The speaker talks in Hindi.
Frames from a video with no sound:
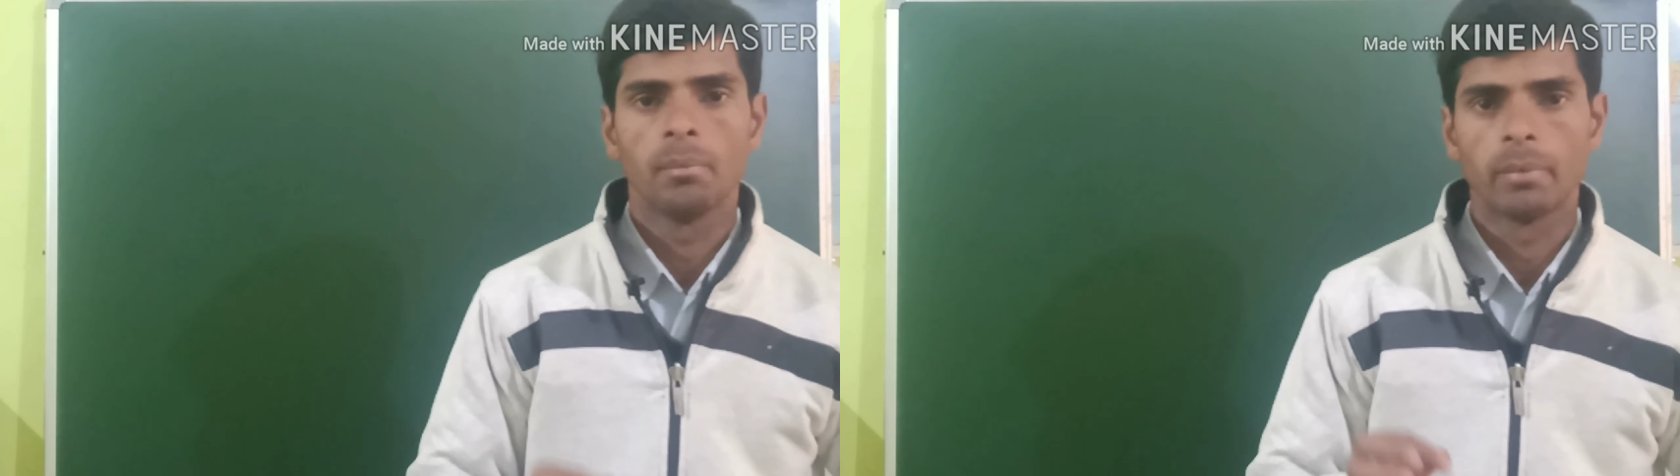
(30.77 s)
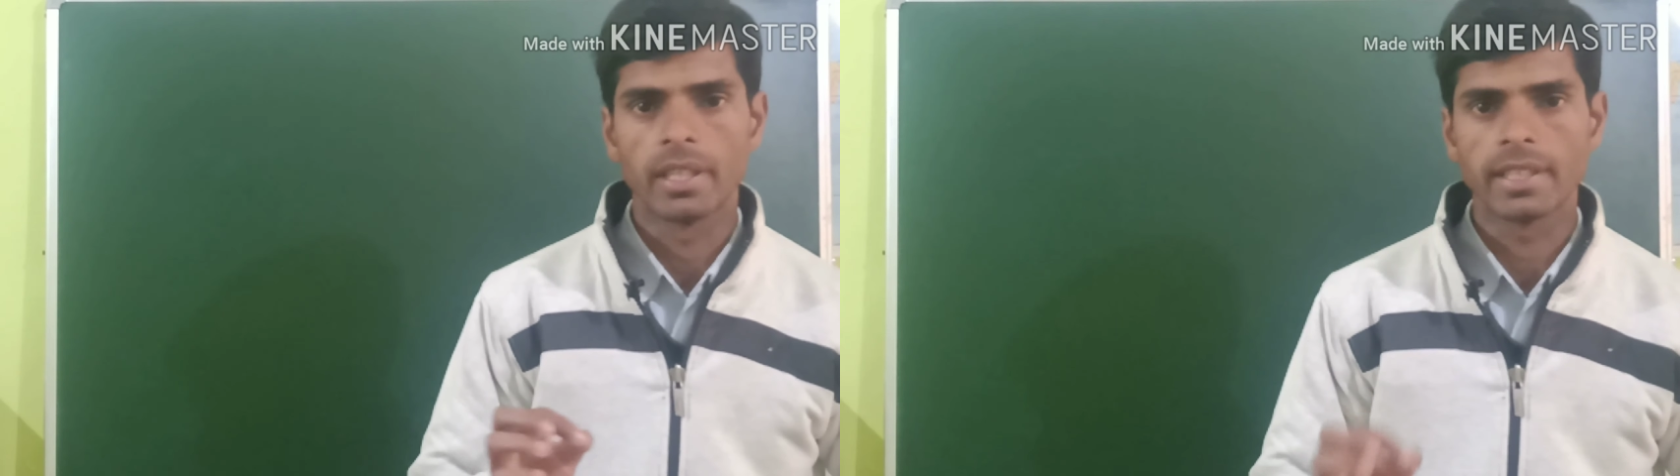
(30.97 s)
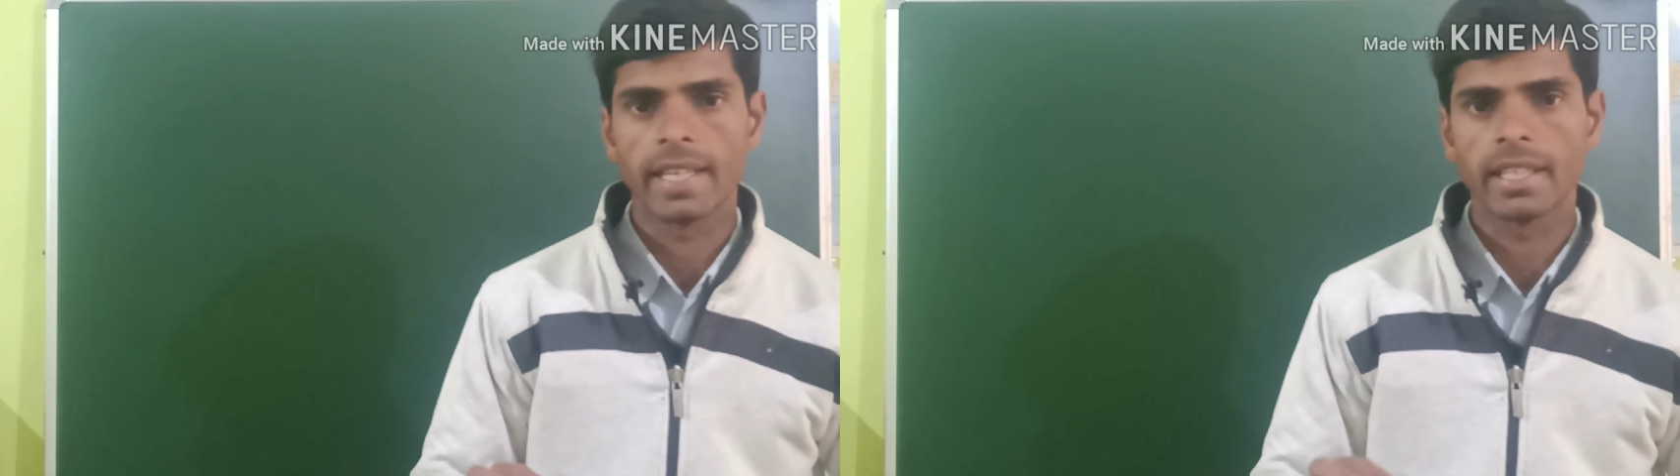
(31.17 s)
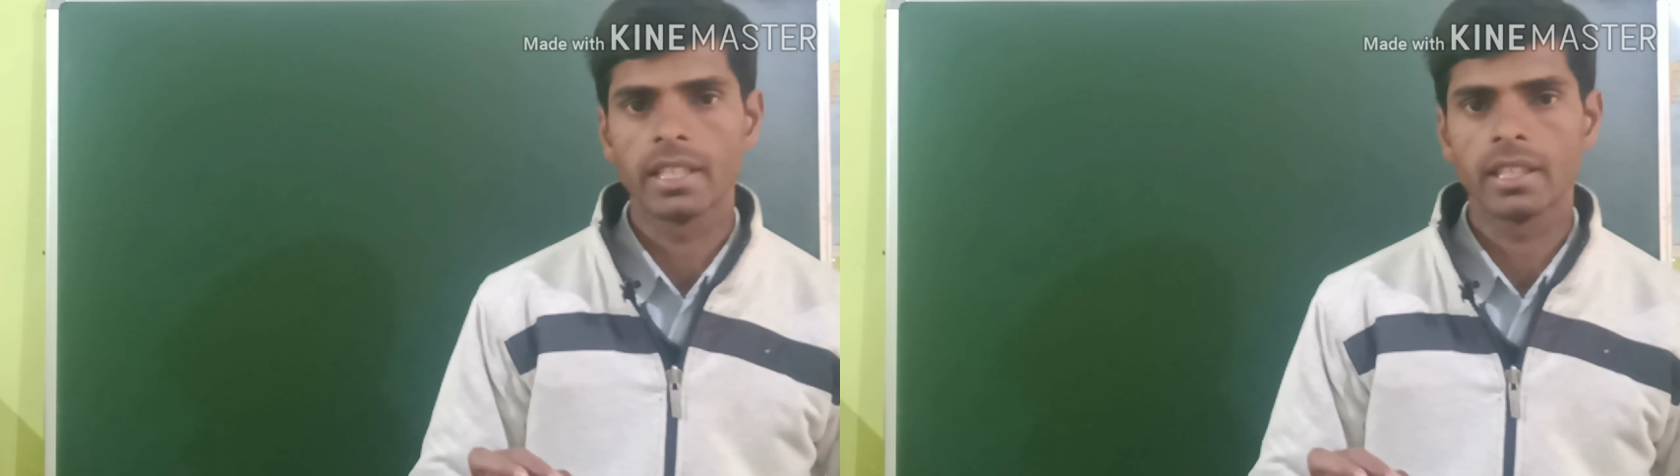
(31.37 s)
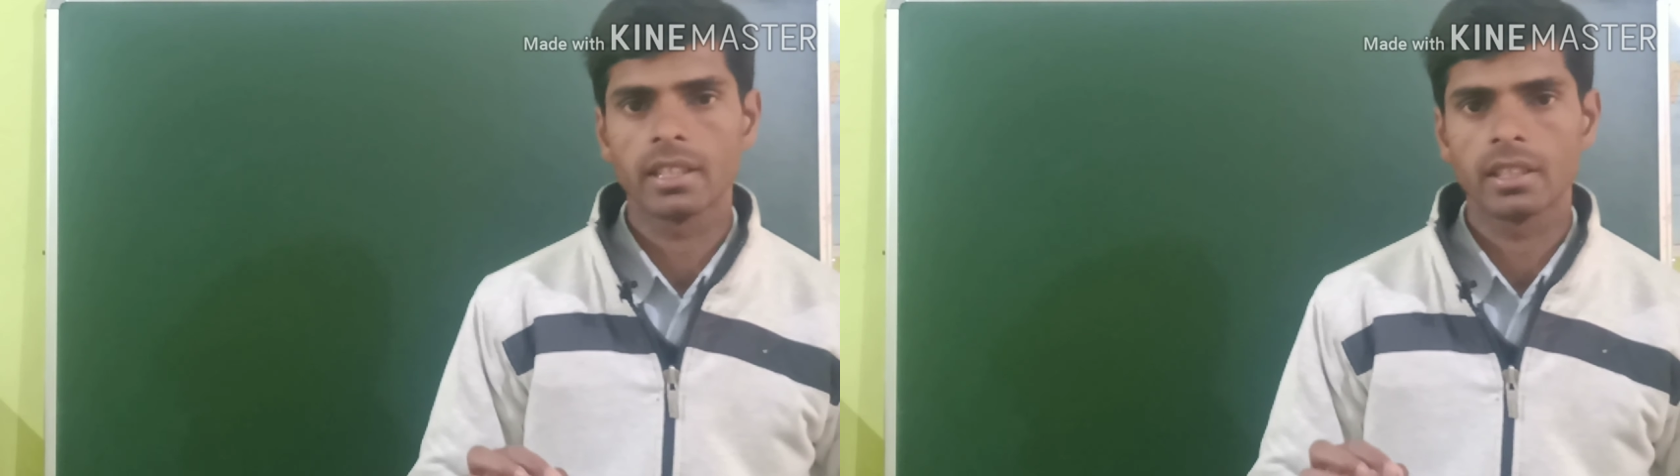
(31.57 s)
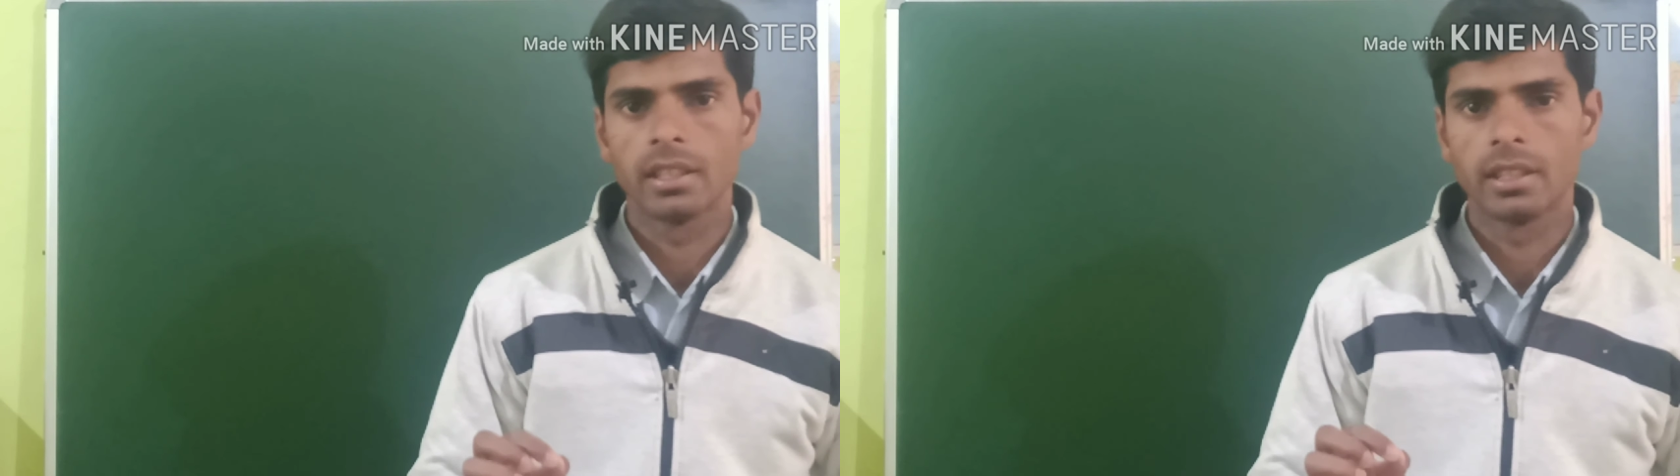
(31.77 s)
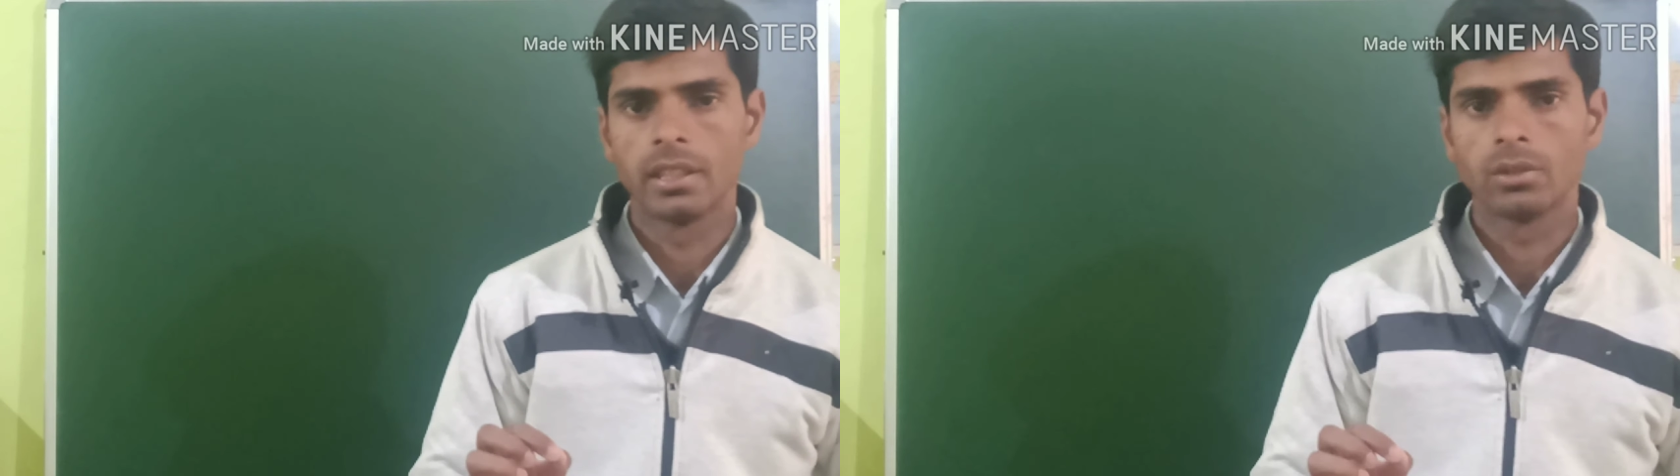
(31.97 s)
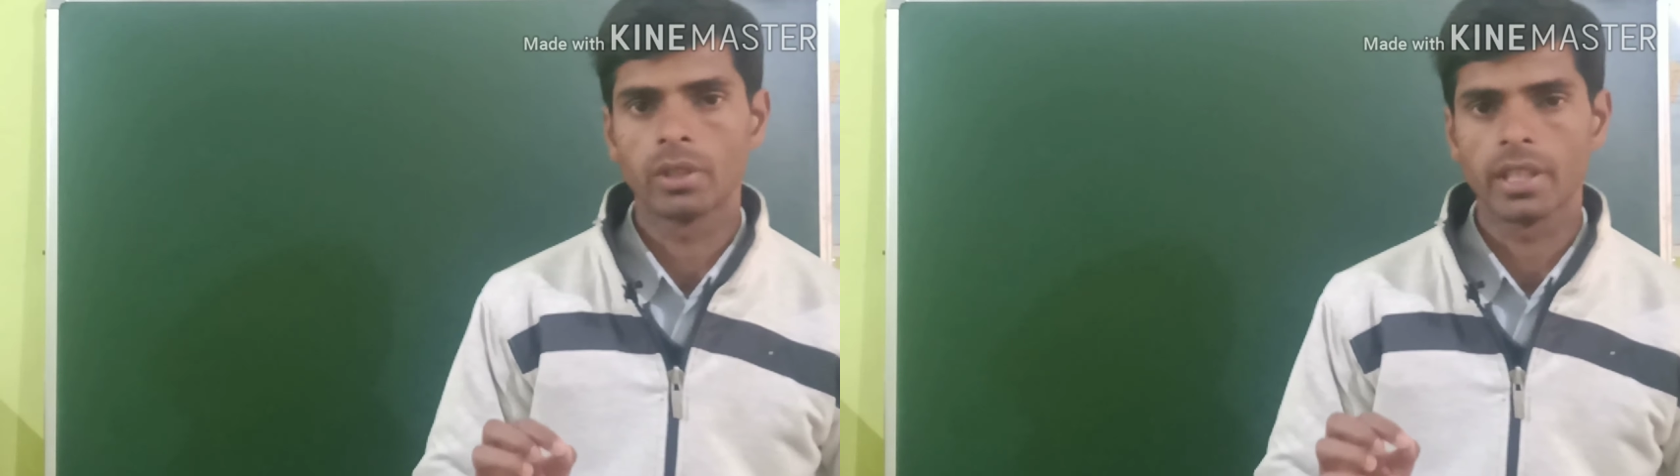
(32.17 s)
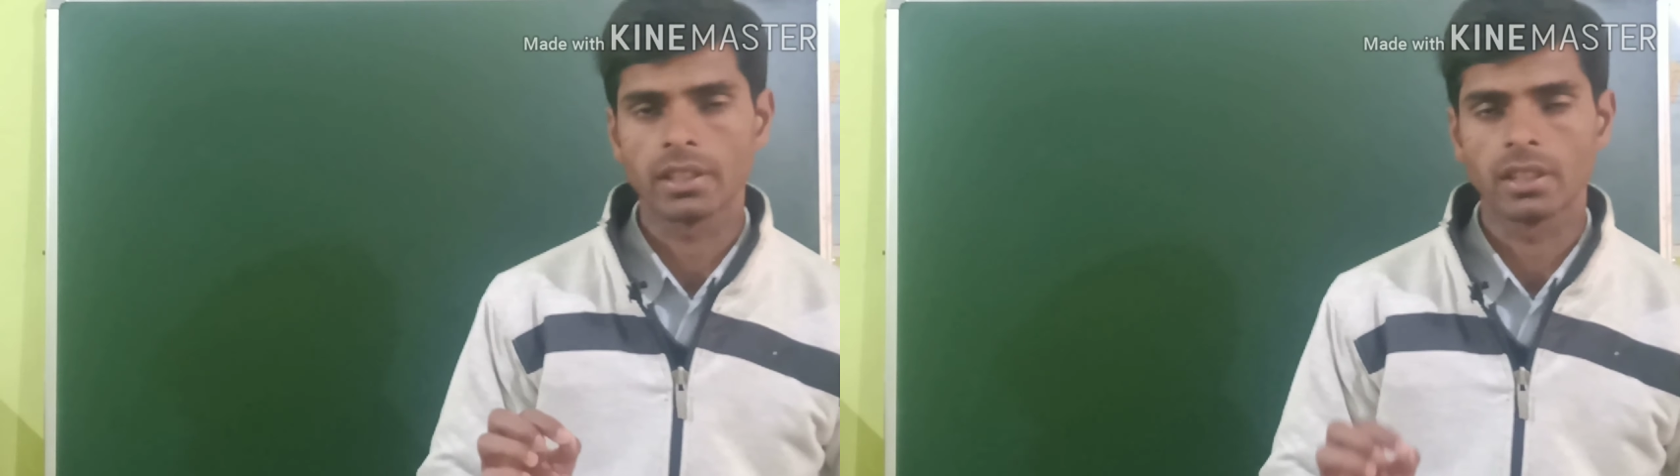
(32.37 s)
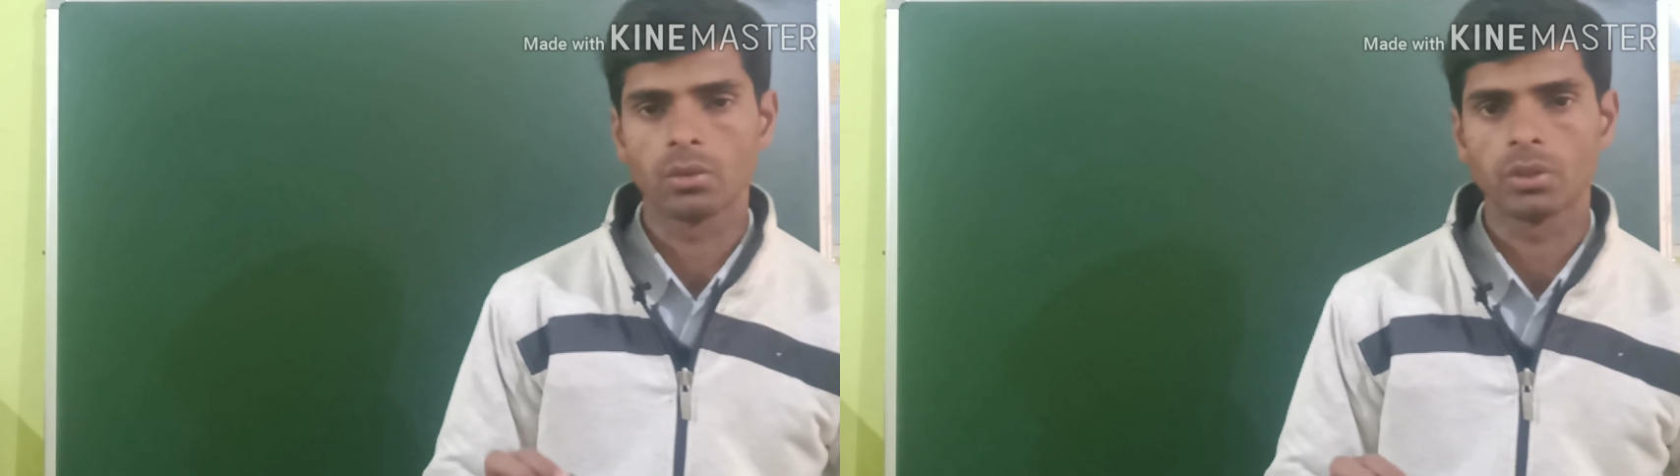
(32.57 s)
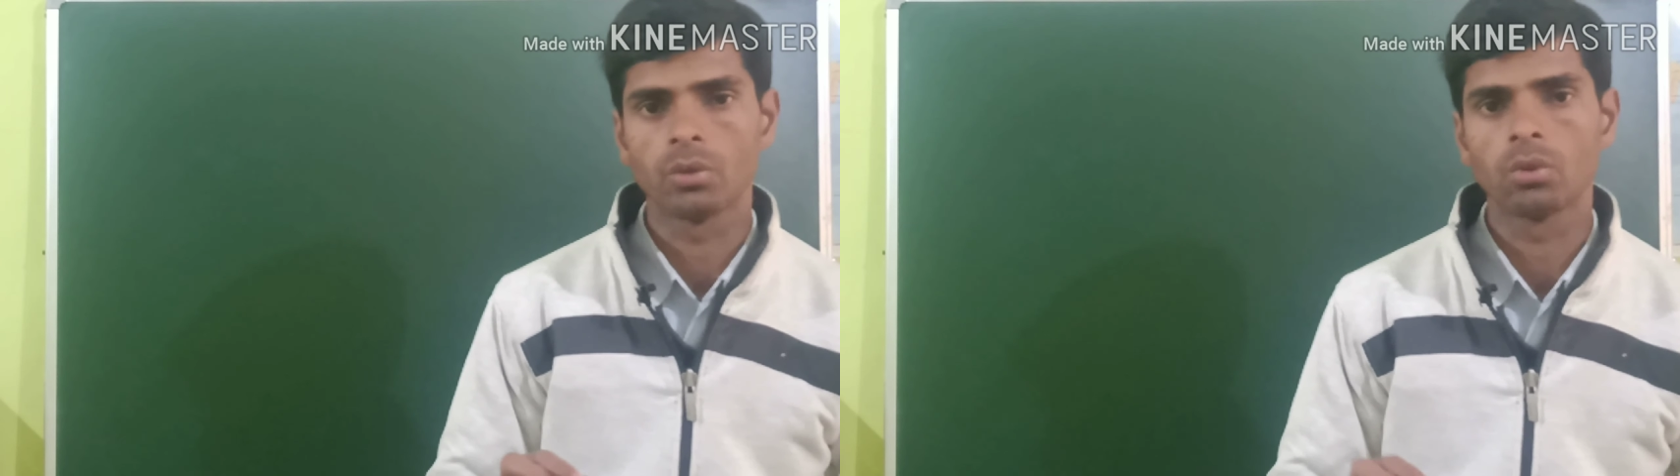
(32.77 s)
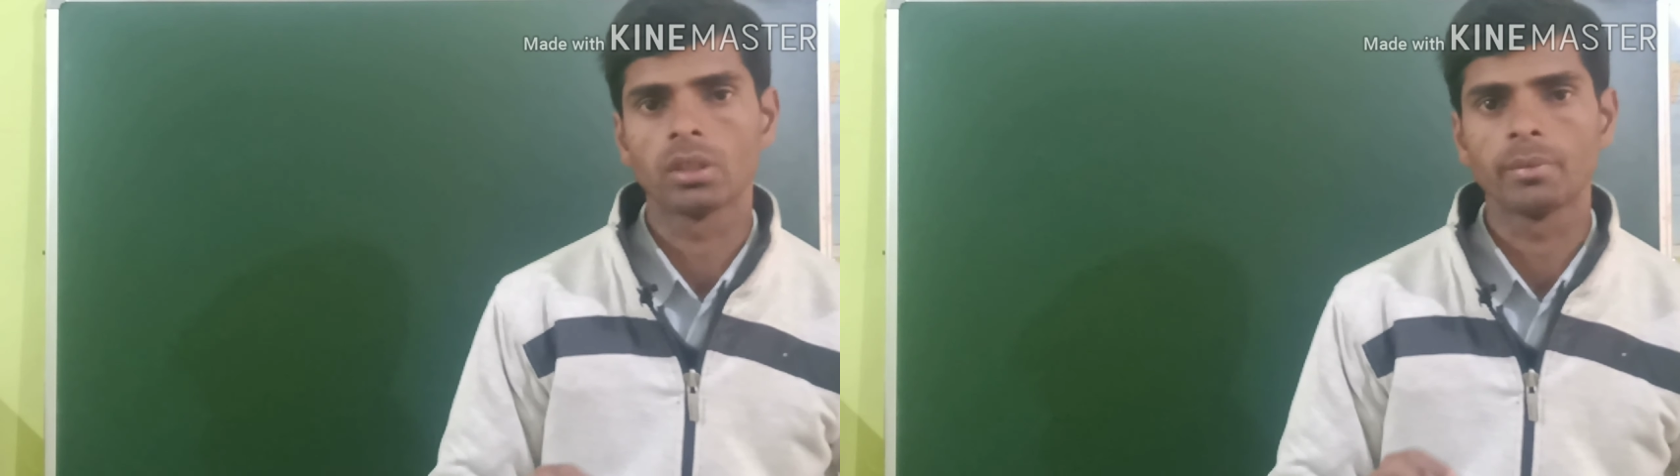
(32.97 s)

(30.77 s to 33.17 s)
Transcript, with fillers: पेरिसाइक्लिक जो रिएक्शंस होती है उनको